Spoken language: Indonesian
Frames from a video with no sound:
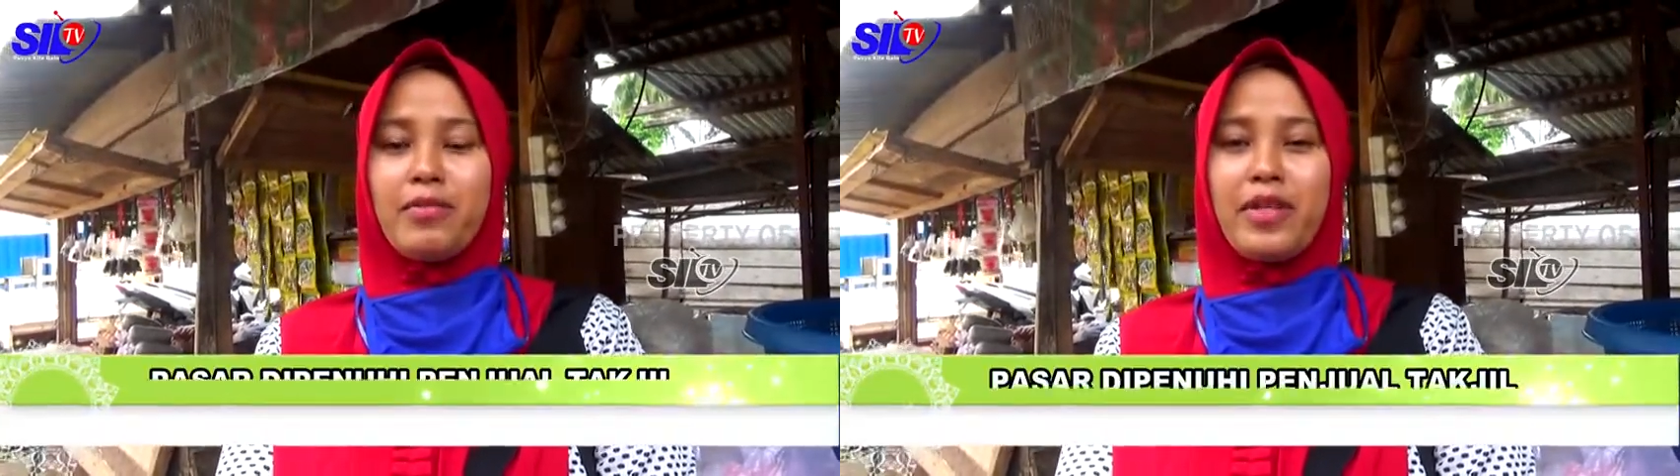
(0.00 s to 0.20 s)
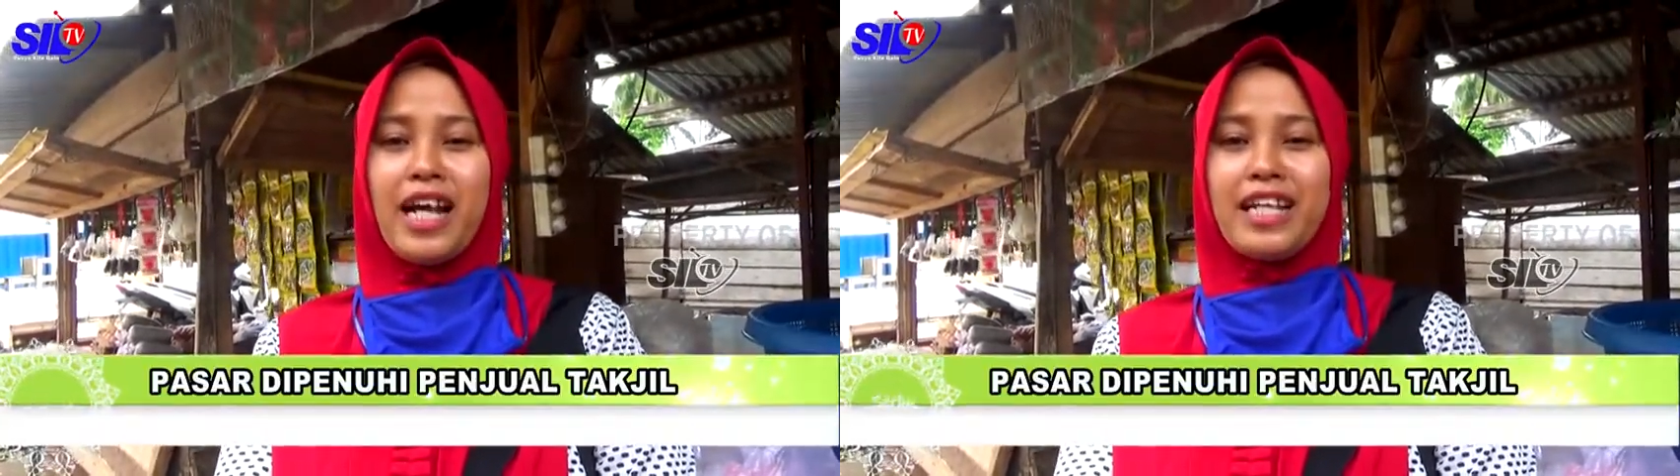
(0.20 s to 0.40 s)

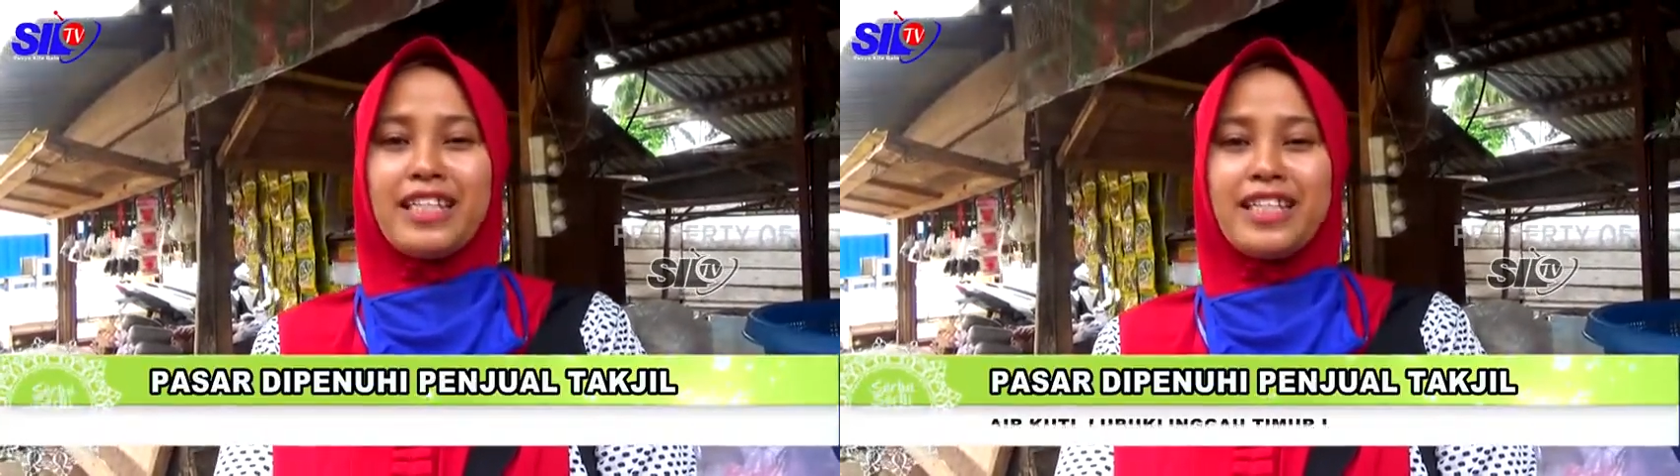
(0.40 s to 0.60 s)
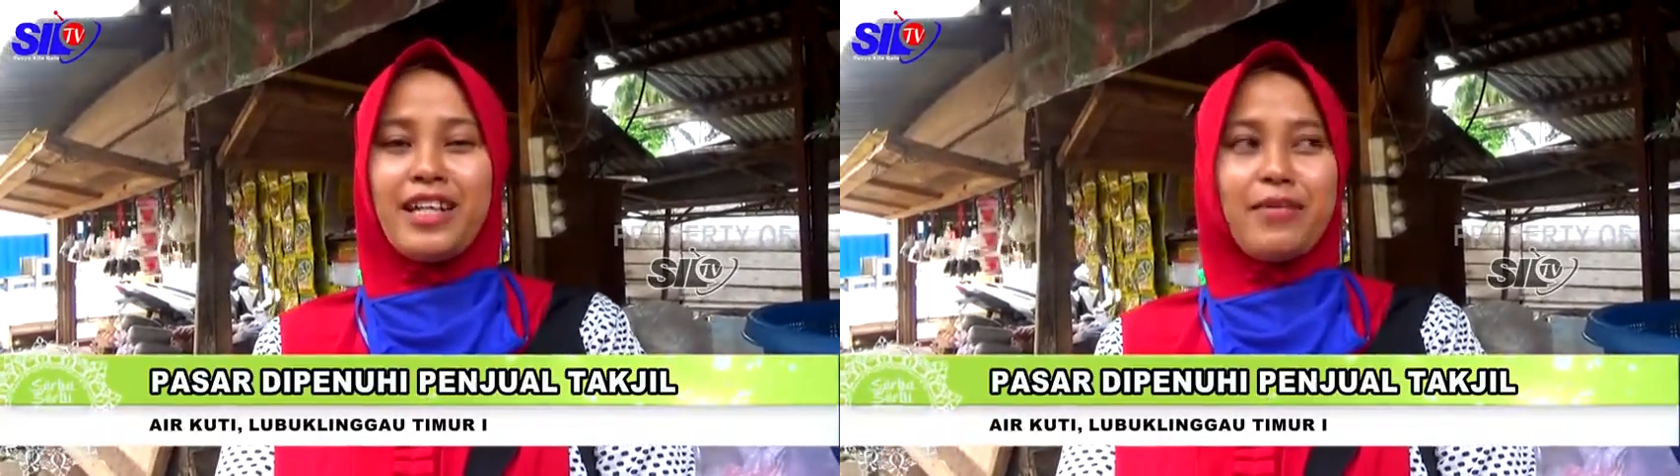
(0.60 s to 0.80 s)
lebih
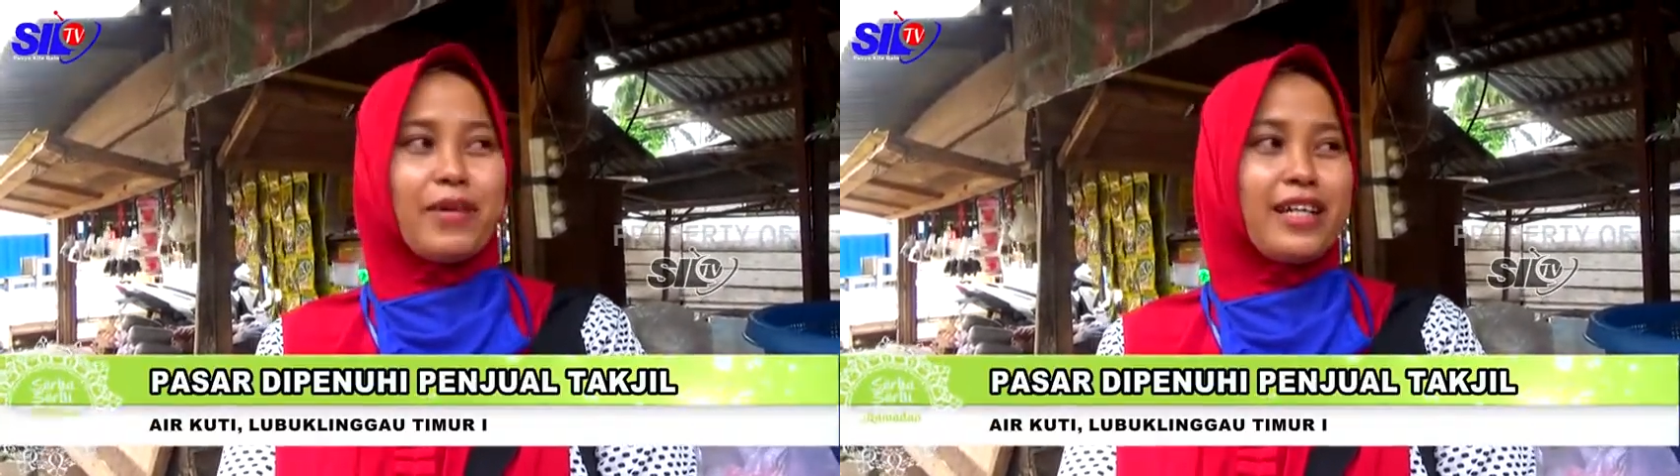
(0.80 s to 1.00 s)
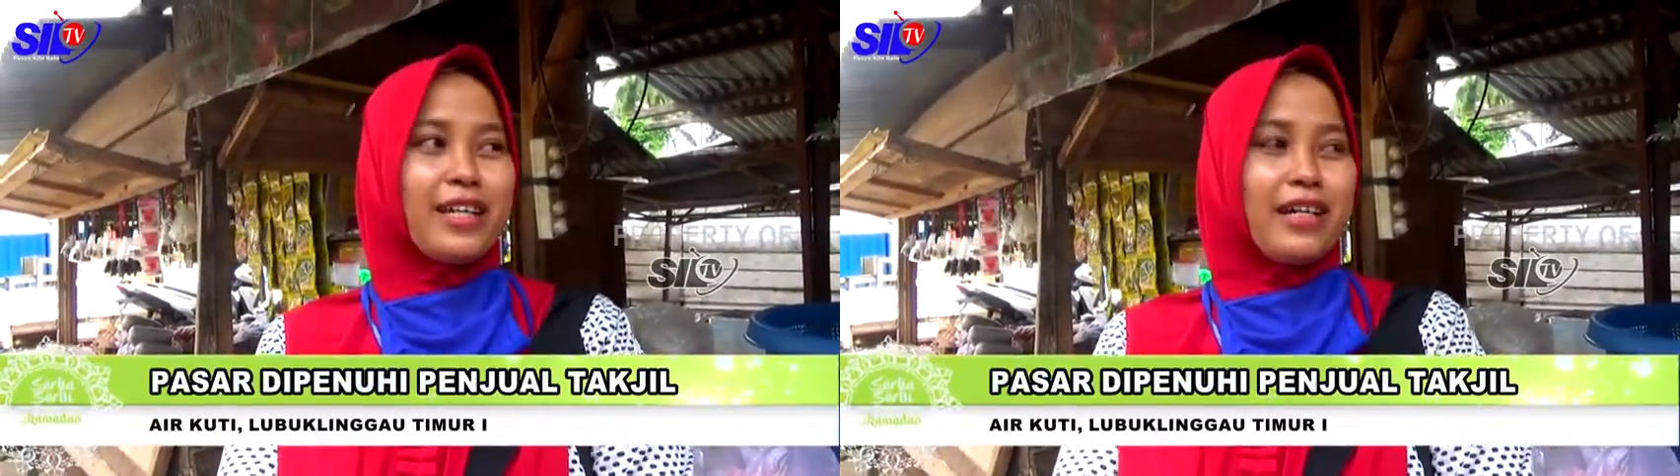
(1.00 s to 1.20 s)
laris
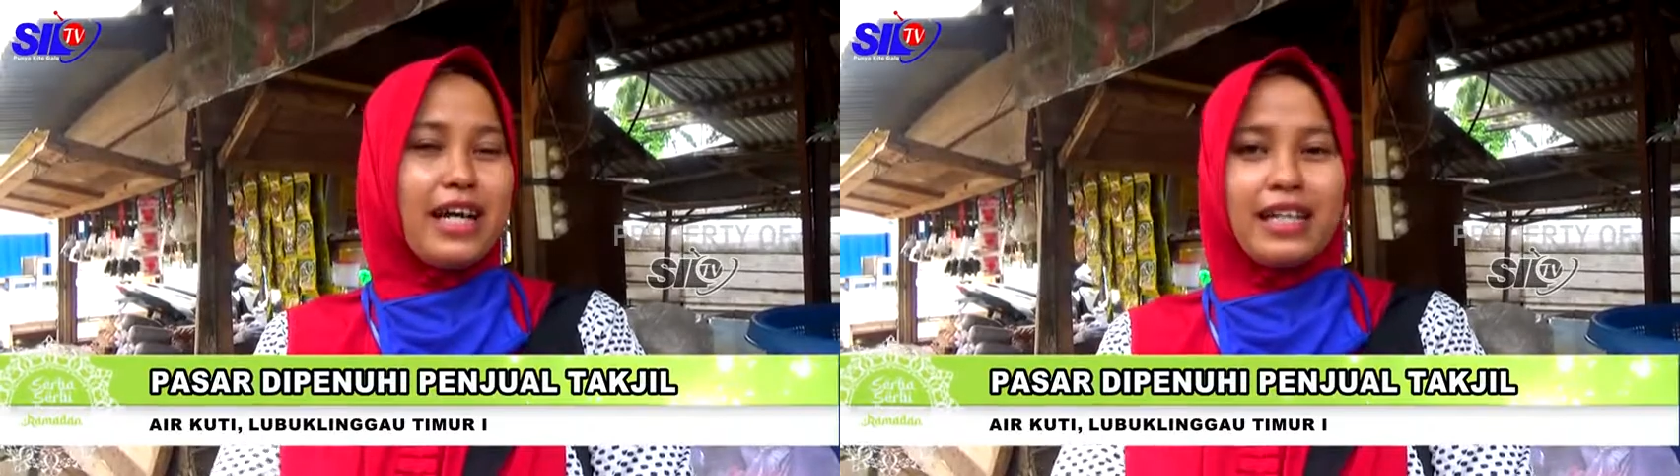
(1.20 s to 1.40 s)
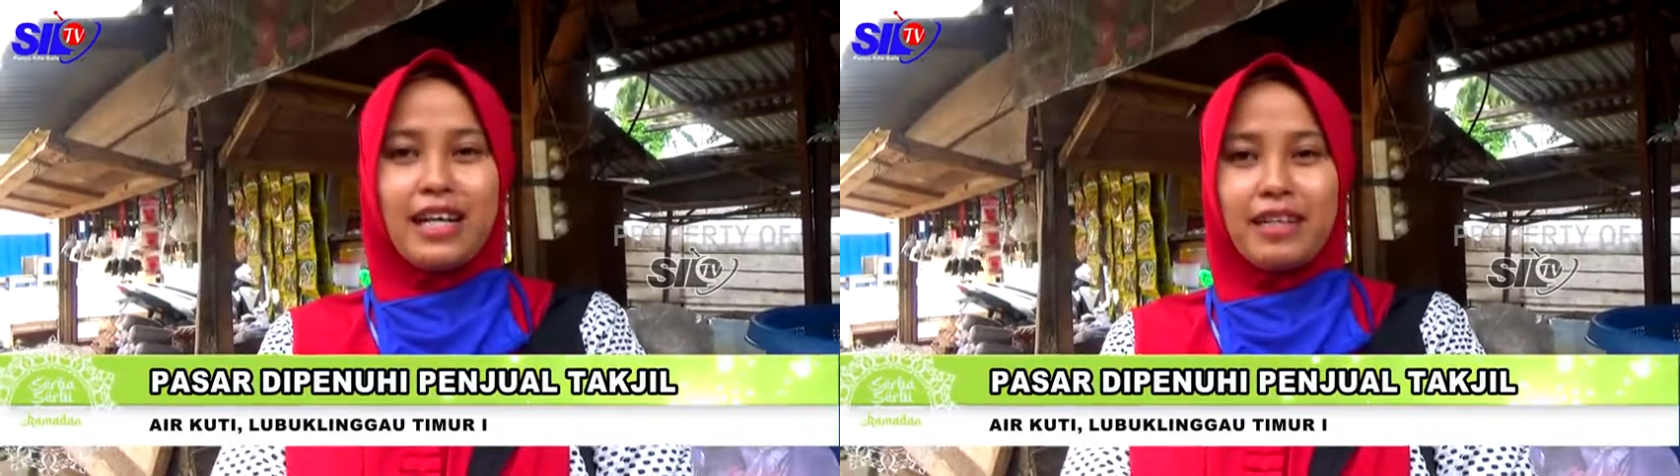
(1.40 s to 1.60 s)

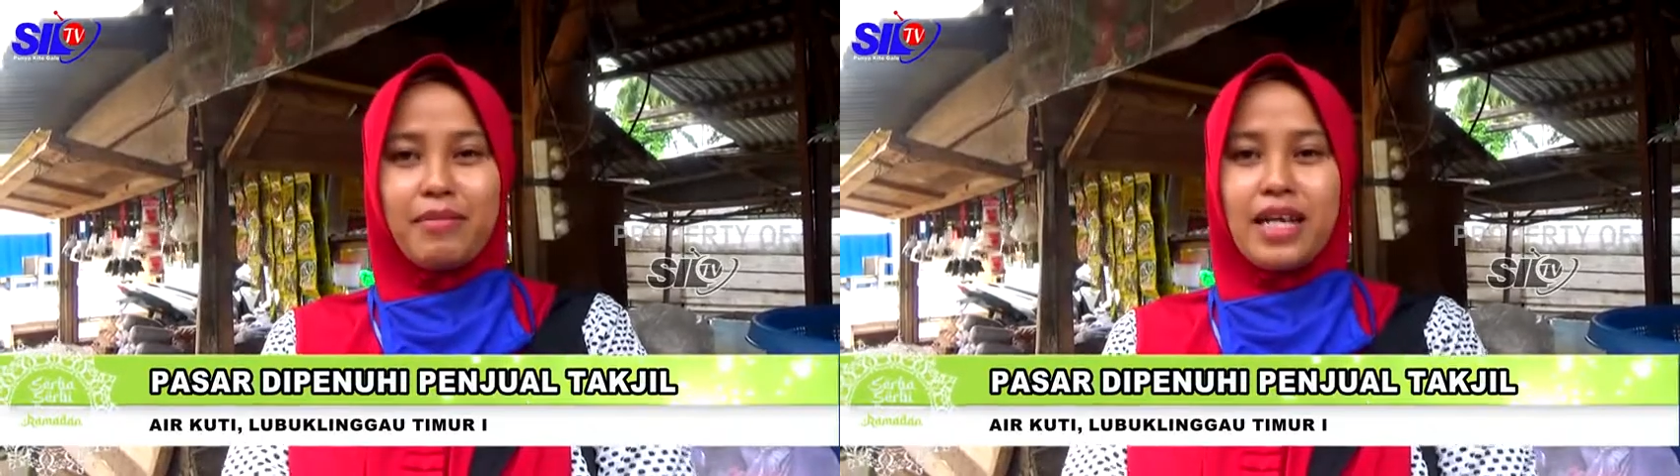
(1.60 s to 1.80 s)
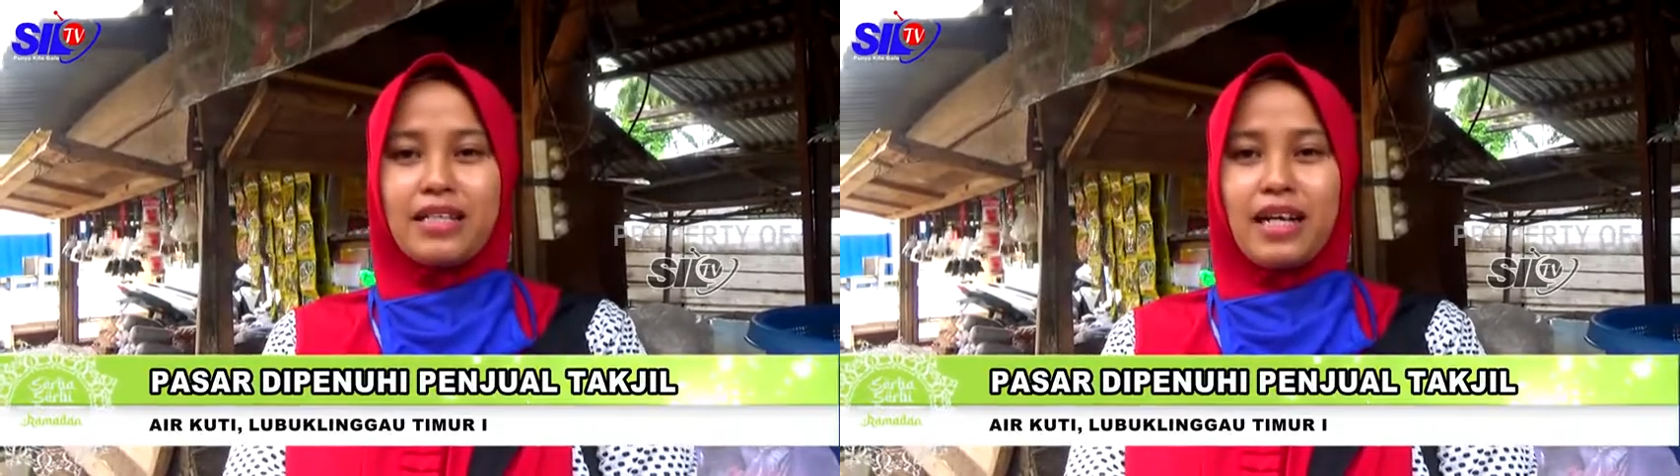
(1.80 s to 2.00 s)
daripada hari-hari
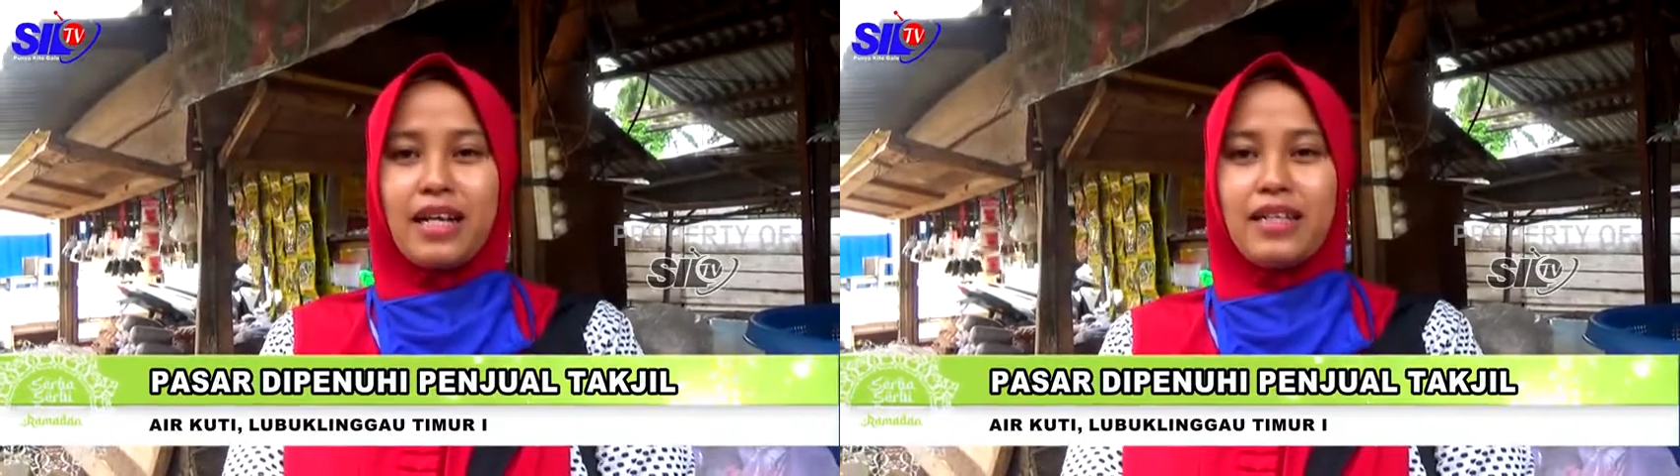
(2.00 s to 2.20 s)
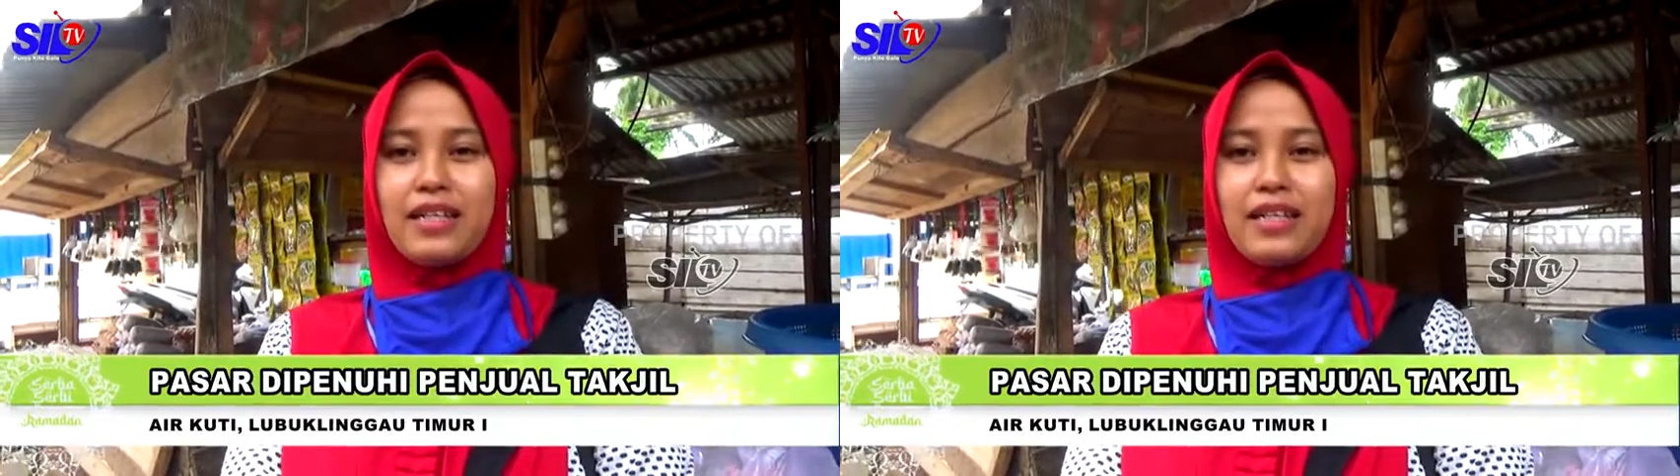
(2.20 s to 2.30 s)
biasa.